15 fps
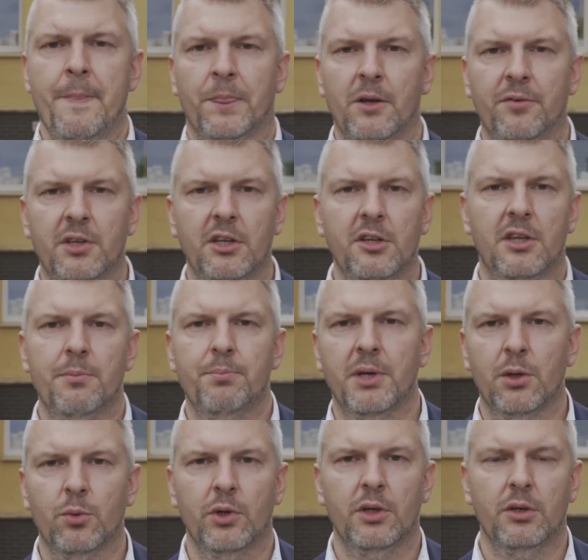No i wtedy ten
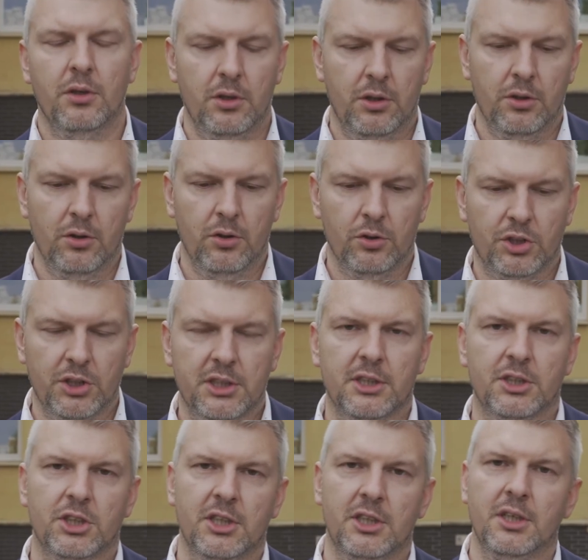biegły
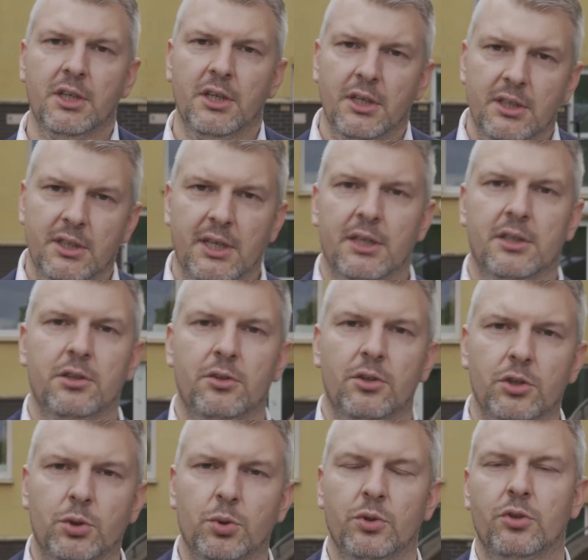orzeka, że tak,
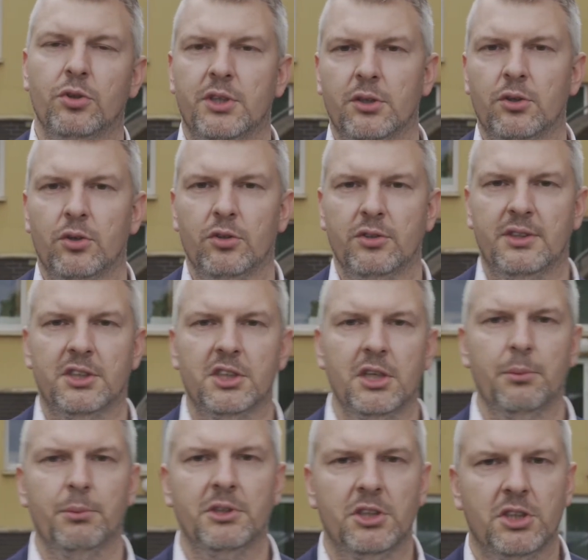doszło do tego
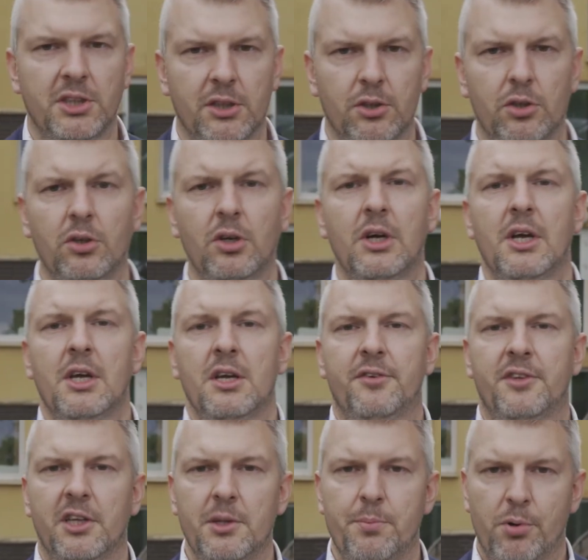zdarzenia medycznego i
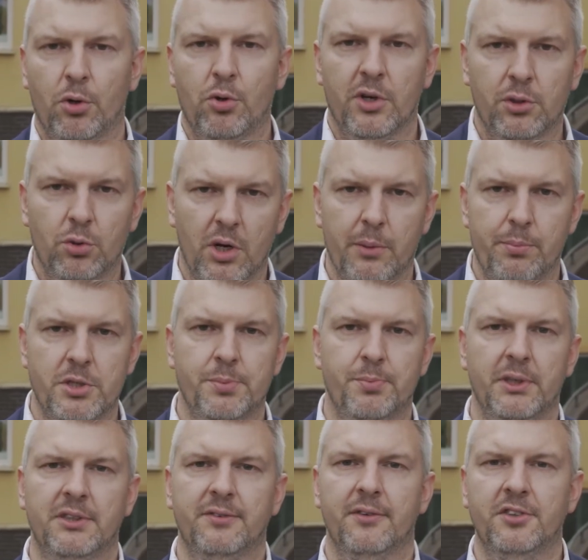wtedy prokuratura, proszę
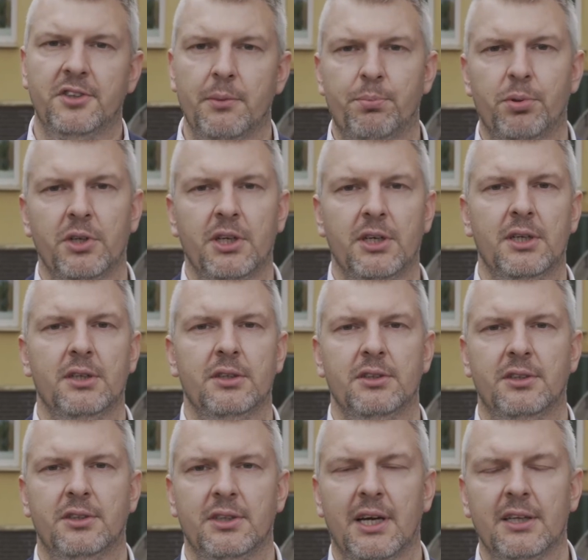Państwa, występuje
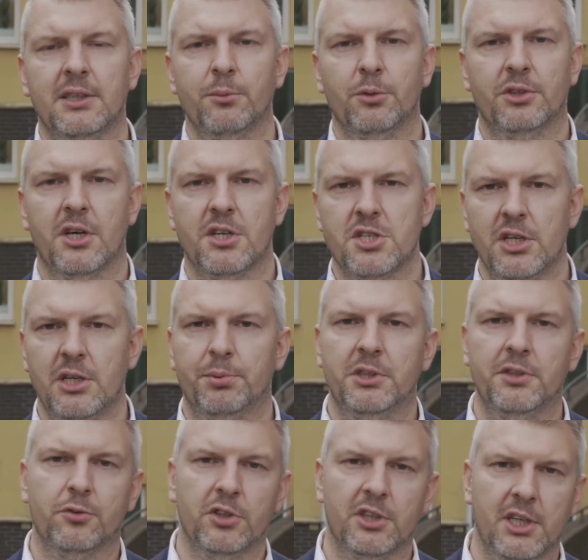z aktem oskarżenia
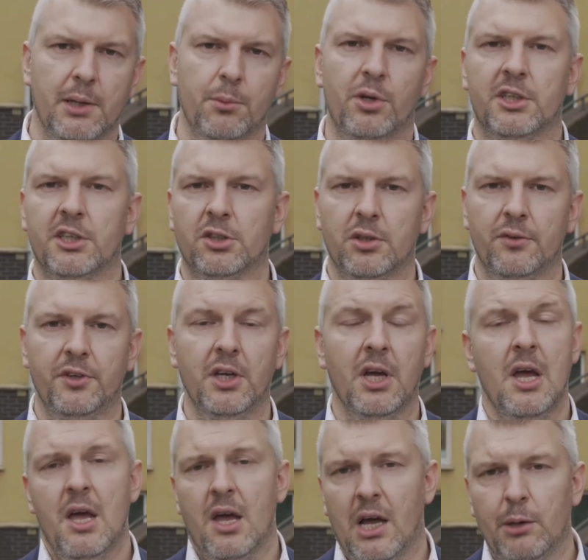przeciwko takiemu lekarzowi
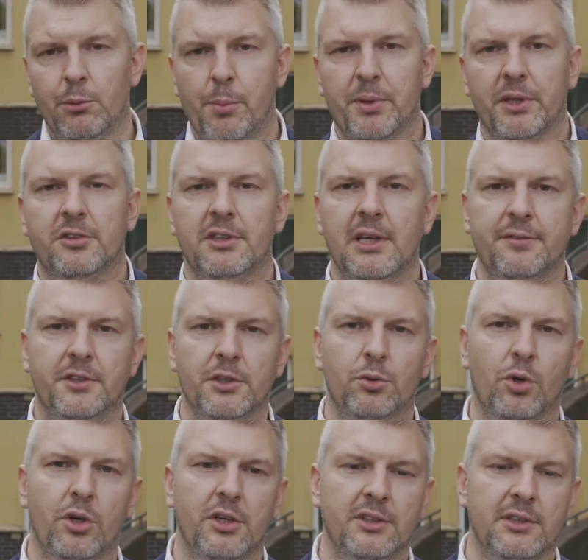albo pracodawcy,
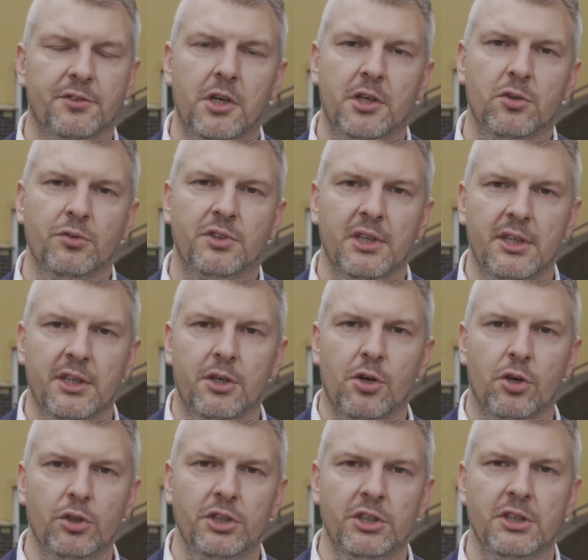który za wszelką cenę
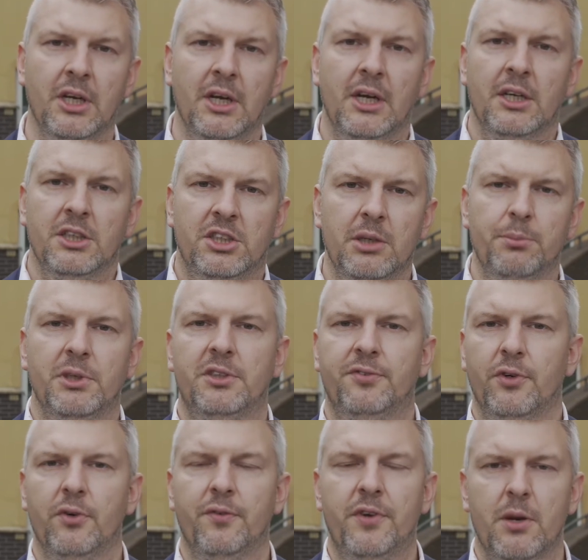chroni siebie i
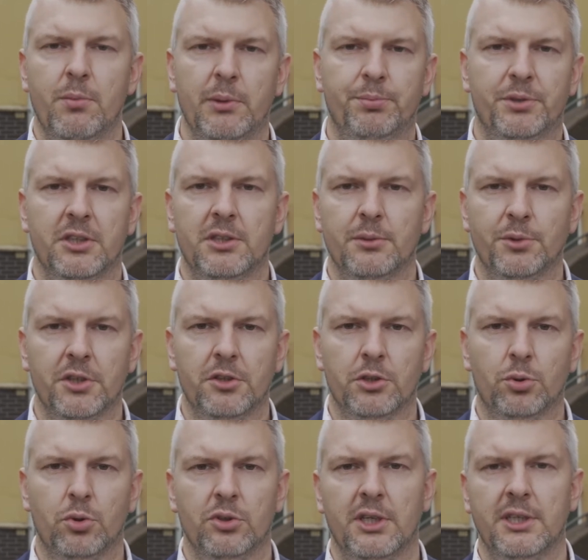swoją firmę przed tym, że
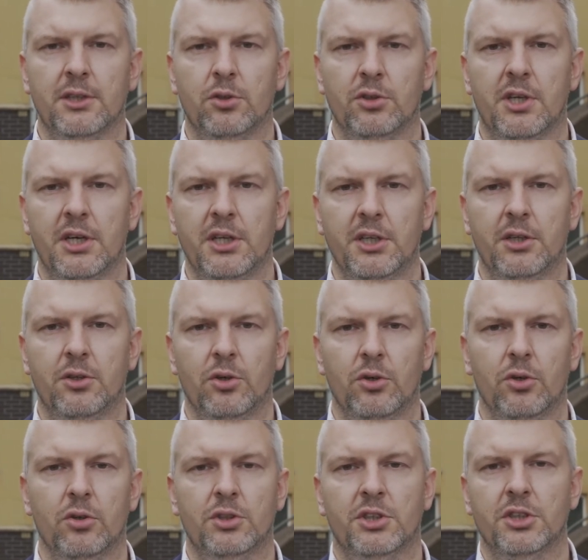doszło na jego terenie
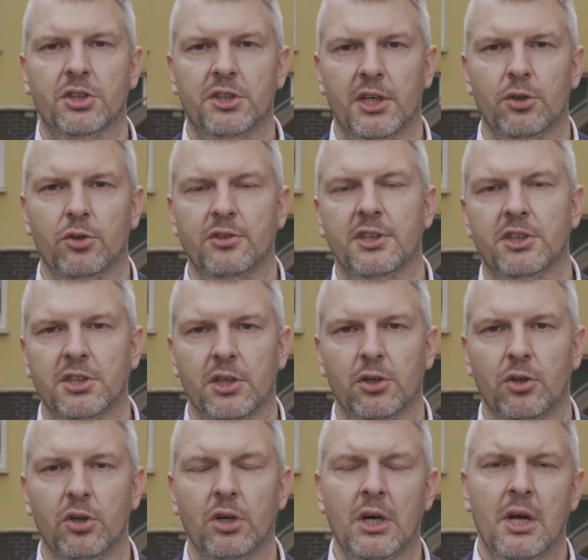do ciężkiego,
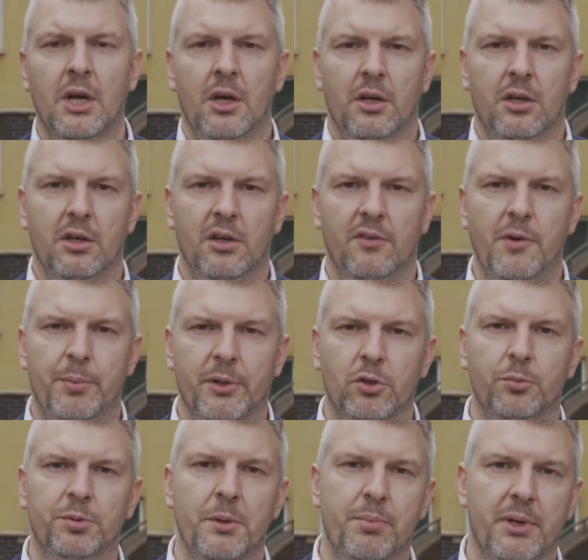znacznego e,
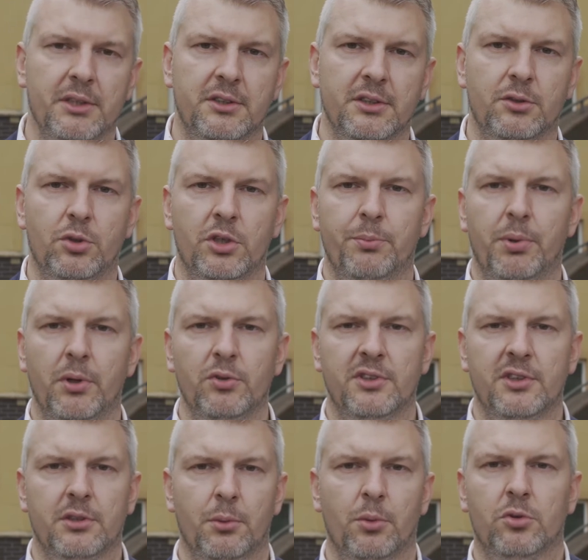wypadku przy pracy, który poniósł
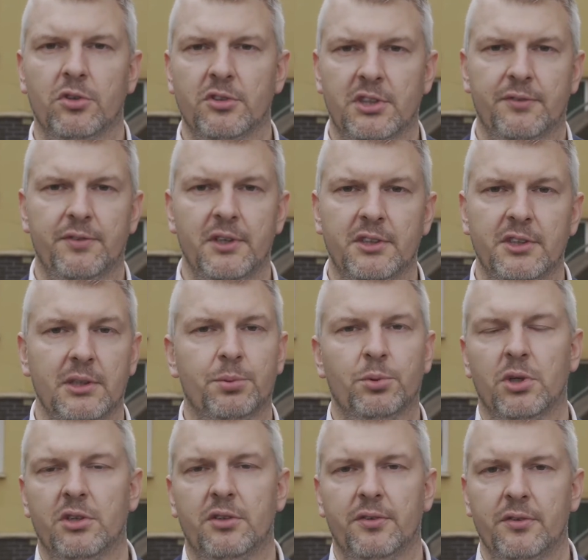za sobą konsekwencje, na
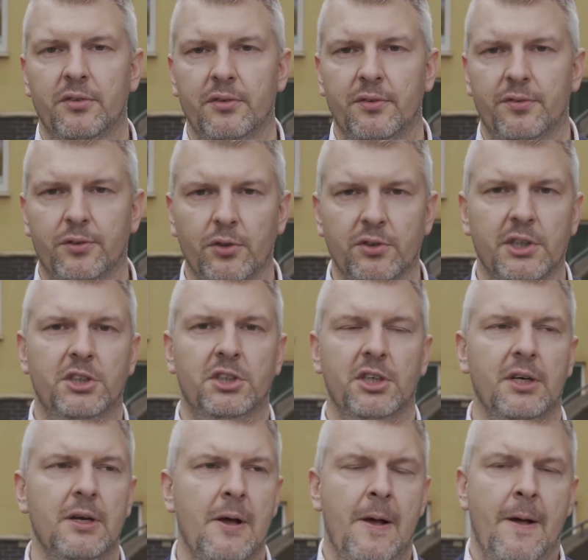przykład e, w
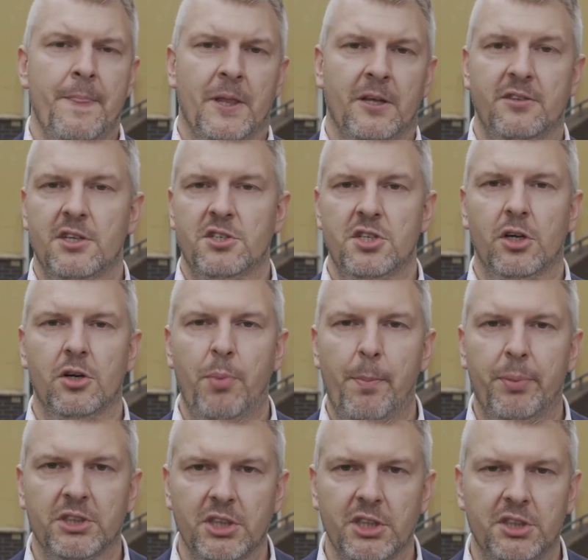kontekście znacznego
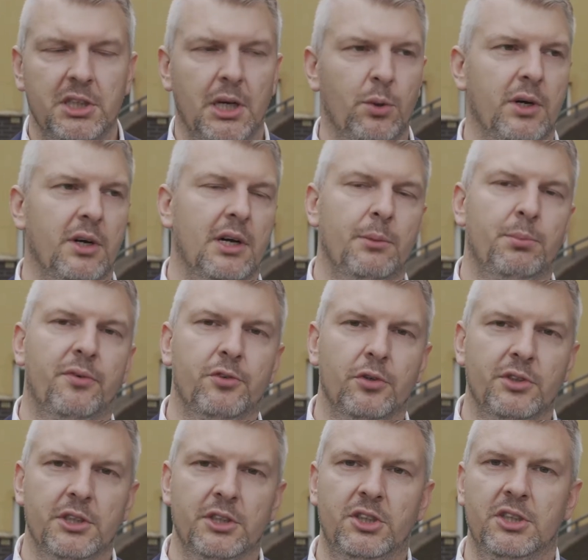poparzenia ciała albo w
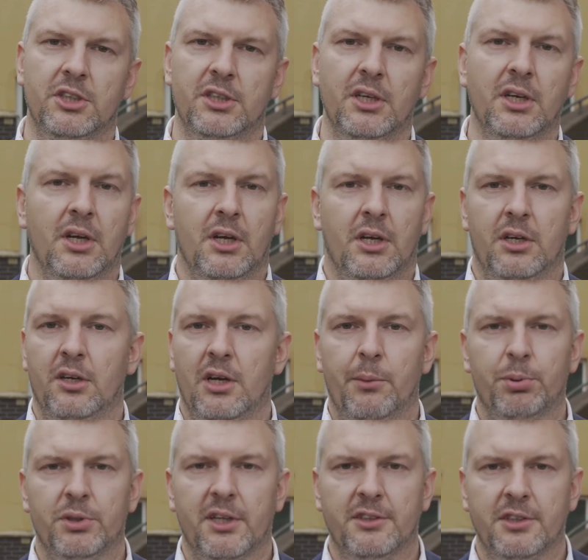kontekście e,
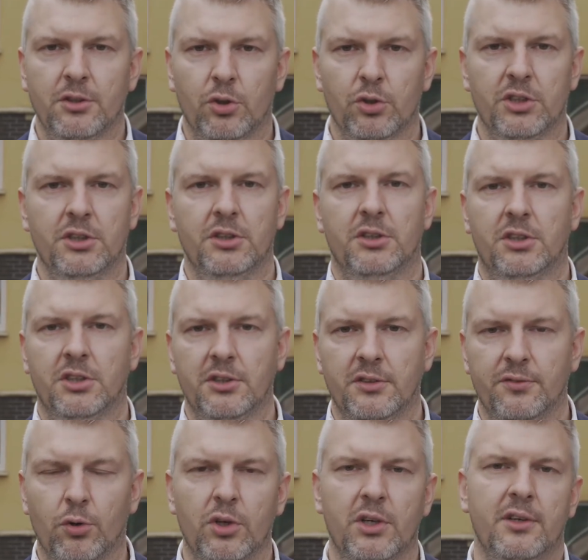amputacji nogi,
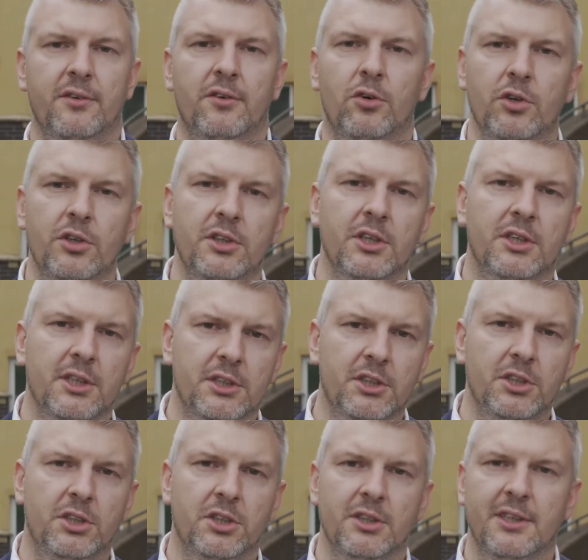czy w ogóle o innych
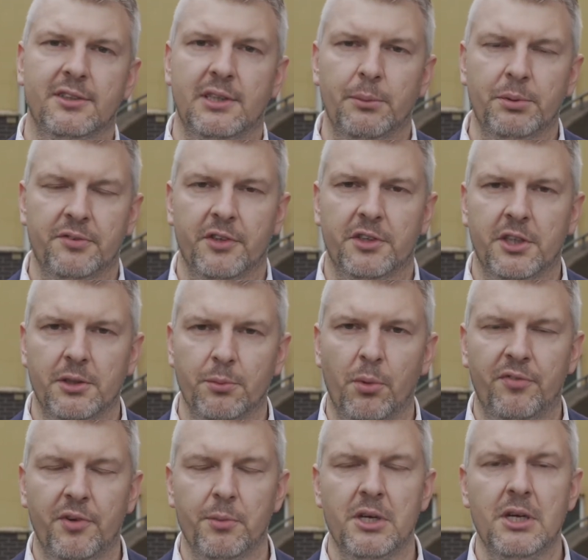jakichś następstwach, kiedy
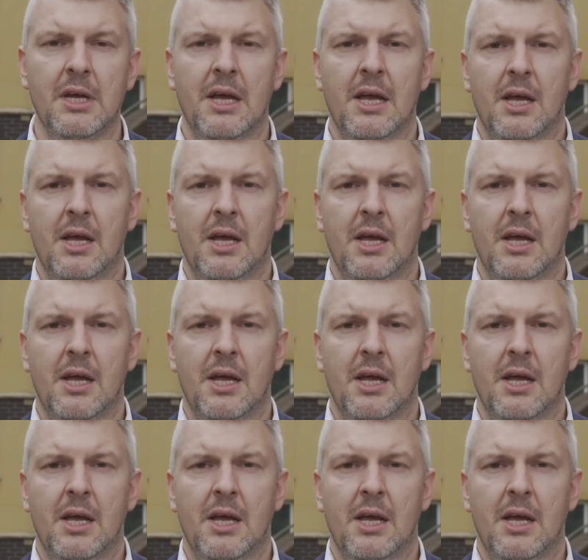mówimy,